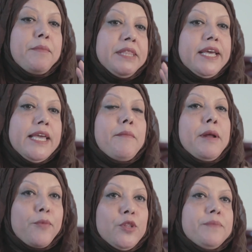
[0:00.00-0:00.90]
আমি দেখি
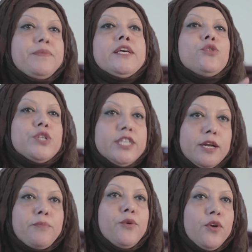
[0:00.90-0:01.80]
আমার প্রদীপ দিয়ে তোর
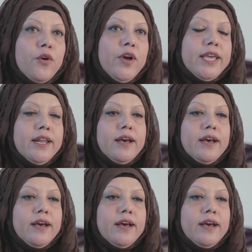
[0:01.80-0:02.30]
সেটা পূরণ হয়